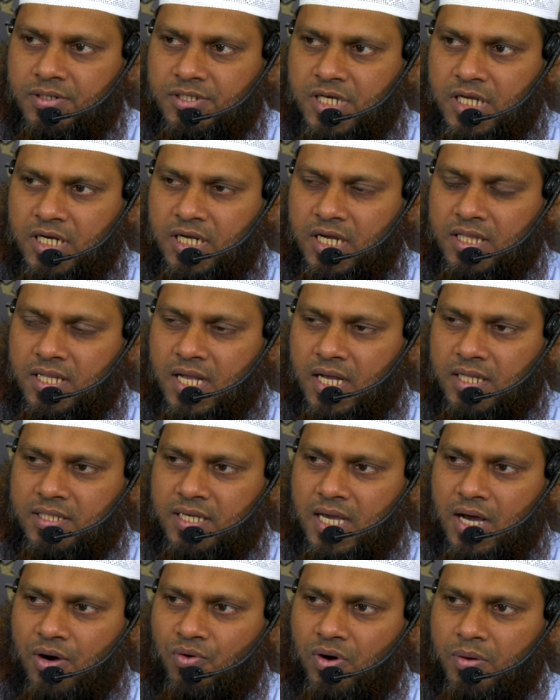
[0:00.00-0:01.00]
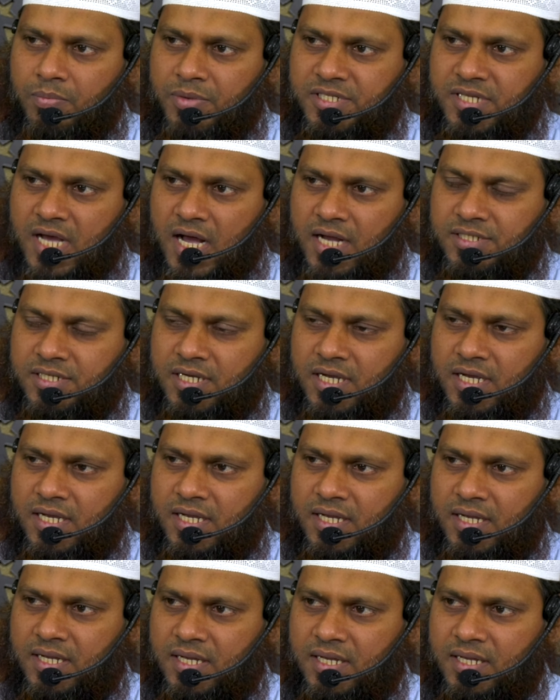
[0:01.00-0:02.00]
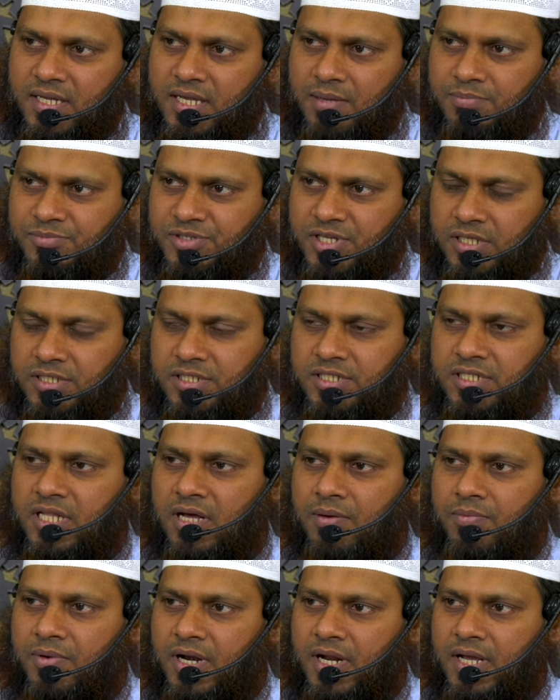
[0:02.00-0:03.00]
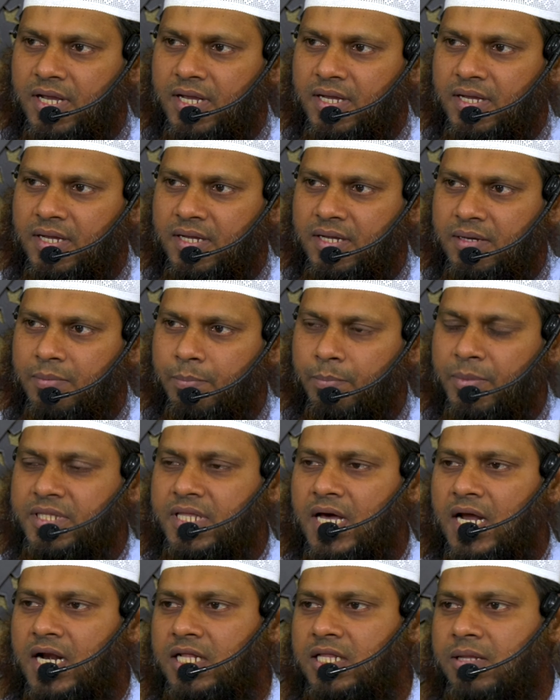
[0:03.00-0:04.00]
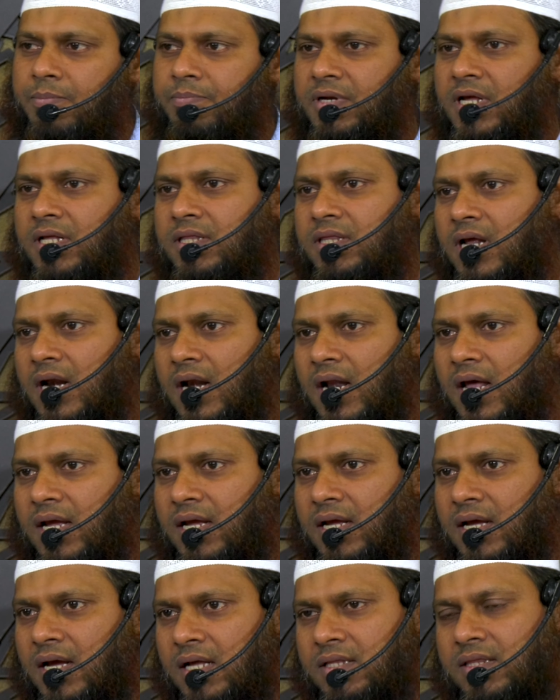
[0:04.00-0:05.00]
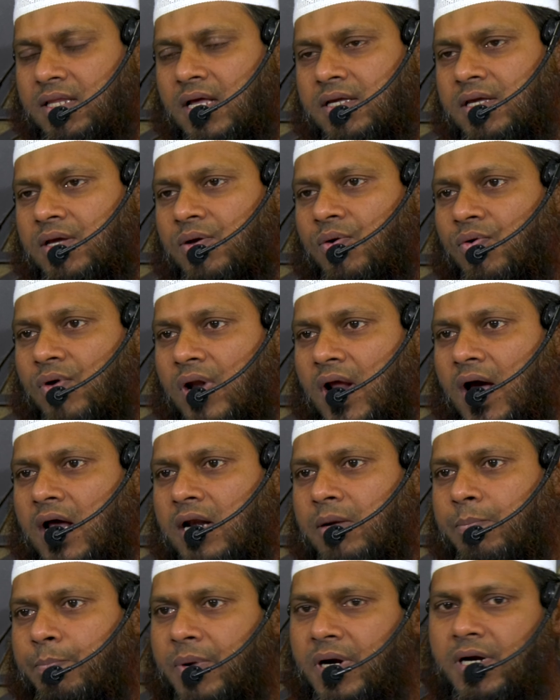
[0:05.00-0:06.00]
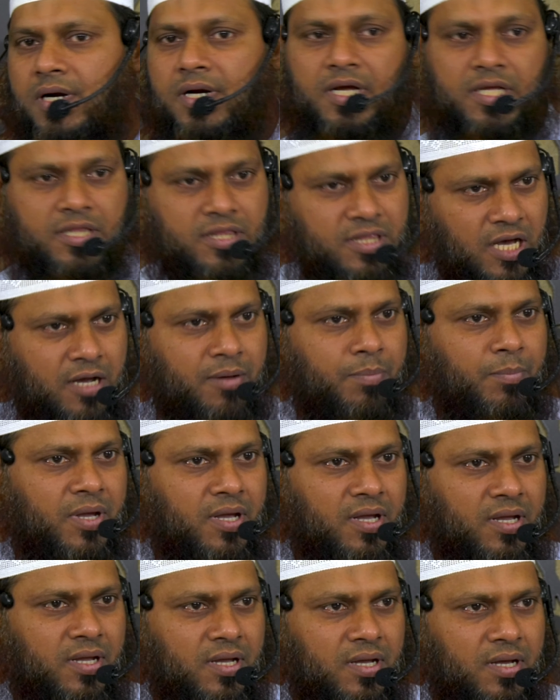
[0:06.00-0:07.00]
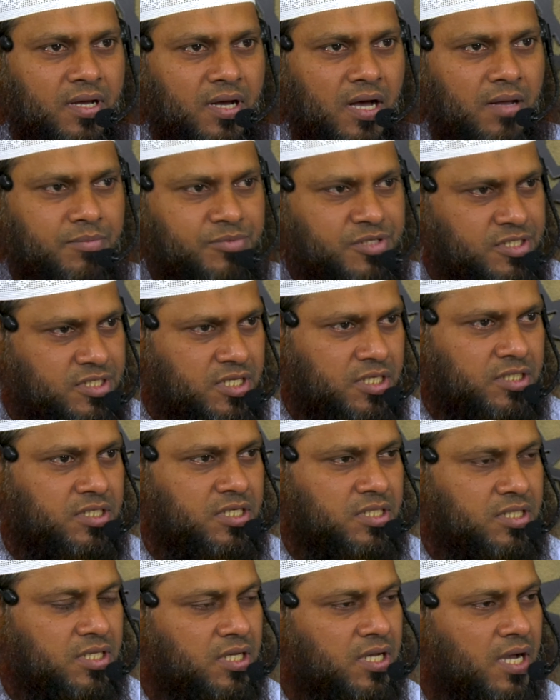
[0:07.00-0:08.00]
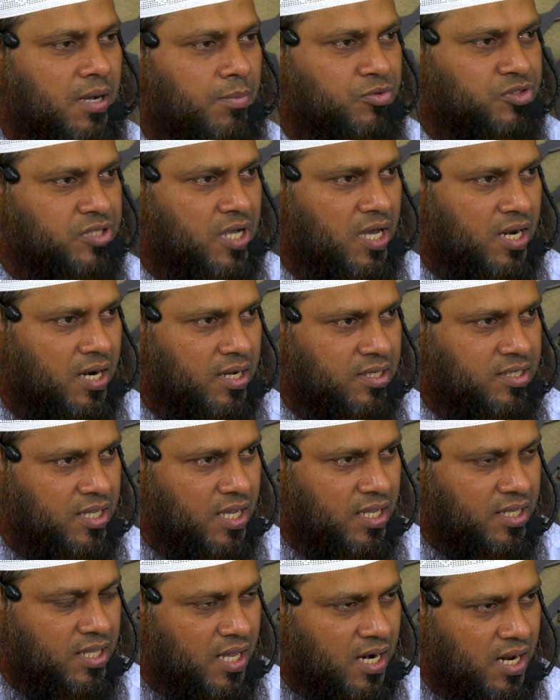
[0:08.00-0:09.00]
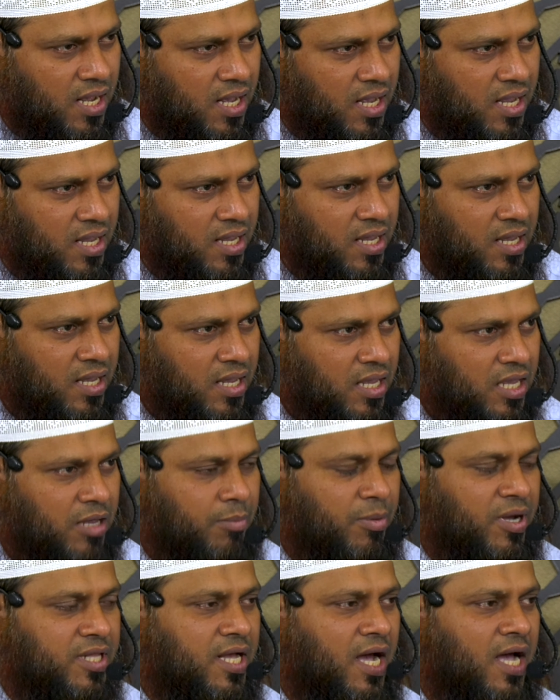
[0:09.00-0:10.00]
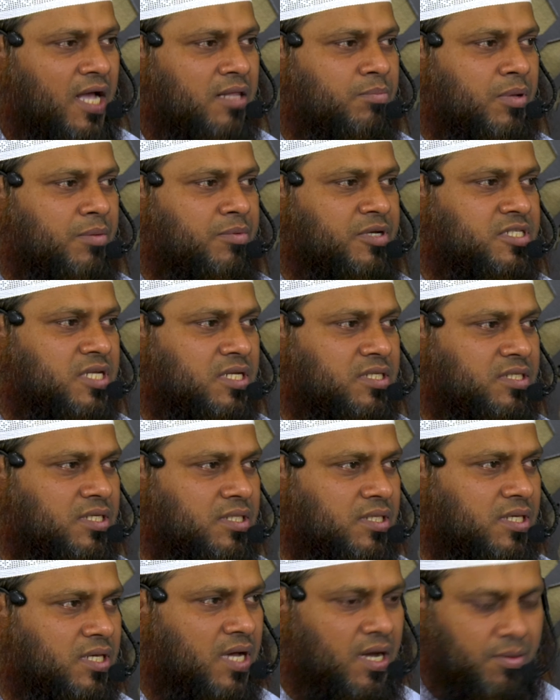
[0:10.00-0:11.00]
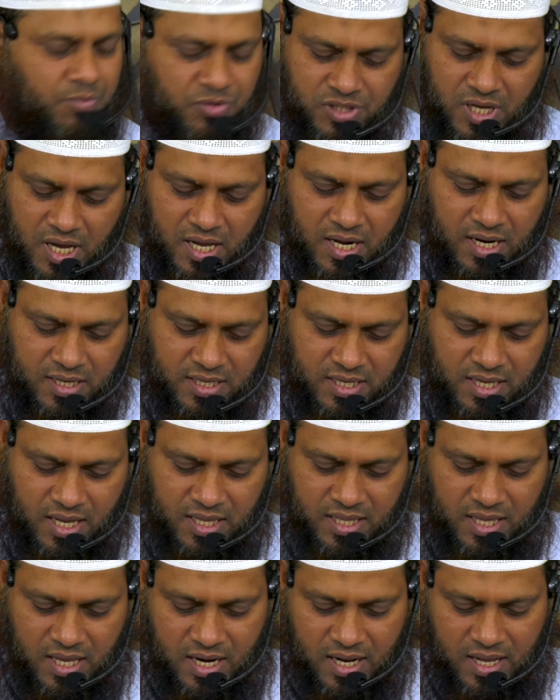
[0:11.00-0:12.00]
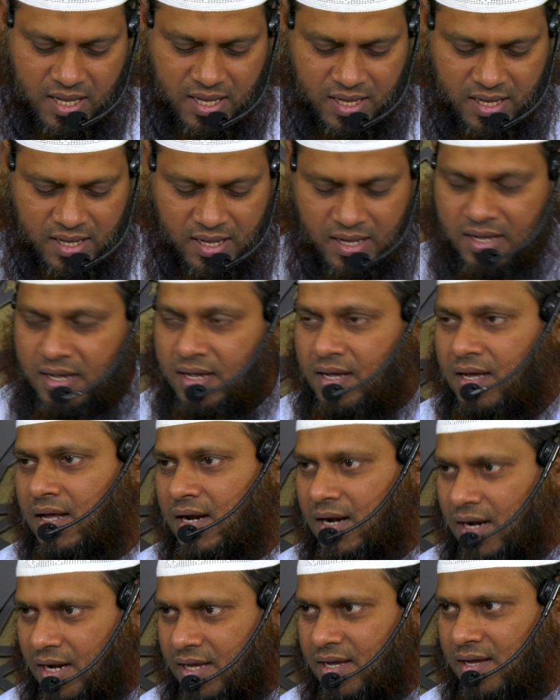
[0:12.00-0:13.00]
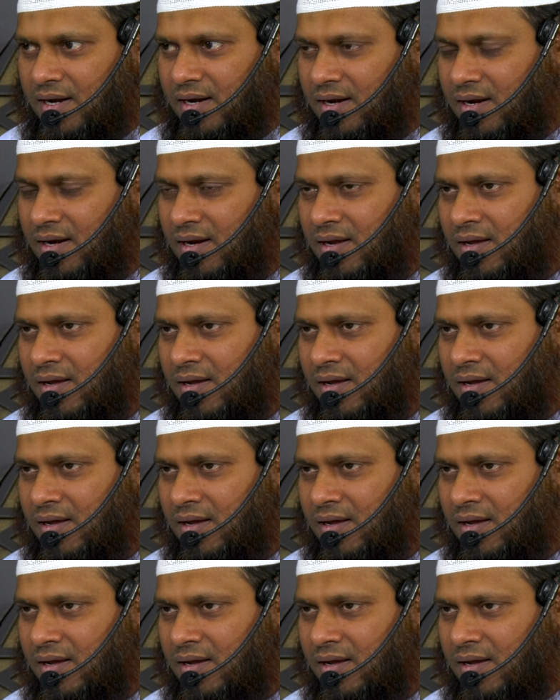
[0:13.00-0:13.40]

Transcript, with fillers: शरीयत का दिया हुआ मिजाज है कि हम संजीदा बने मतानत अपने अंदर लाएं हती कि कुरान पढ़ने तक में हमसे संजीदगी का मुजाहरा किया जा रहा है इबादात में भी संजीदगी का मुजाहरा किया जा रहा है लेकिन